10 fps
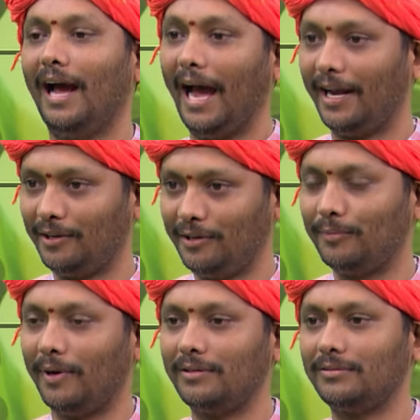
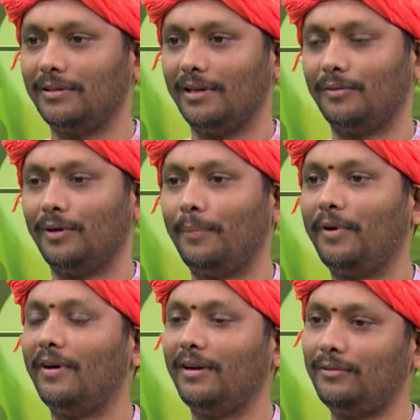యాటిట్యూడ్ మారుస్తున్నారు
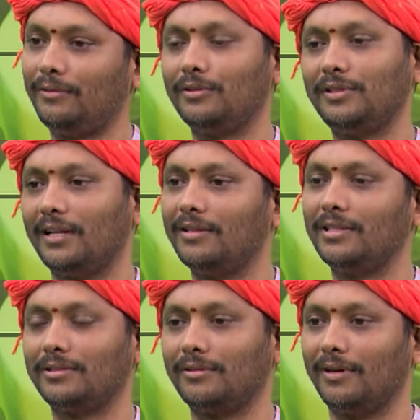అప్పుడు వాడు కొంచెం అర్థం
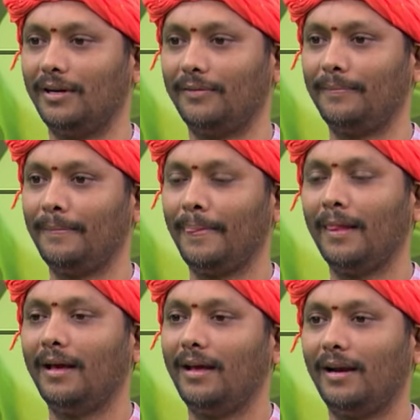చేసుకోగలడు
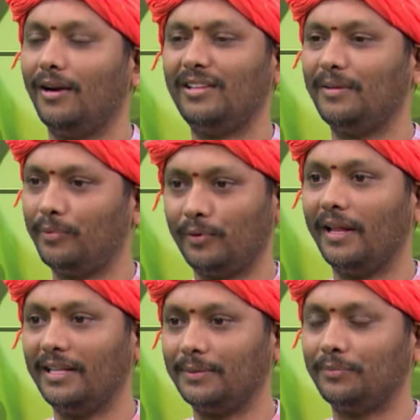రెండోది ఇప్పుడు
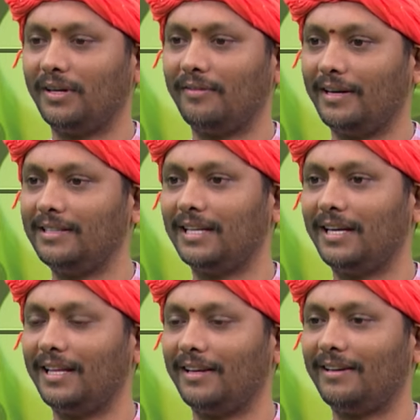అదే చెప్తున్నాను ఫ్రెండ్స్
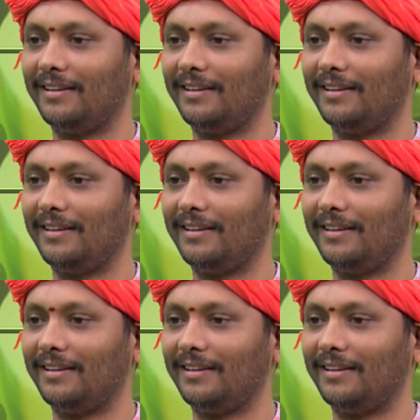అనేది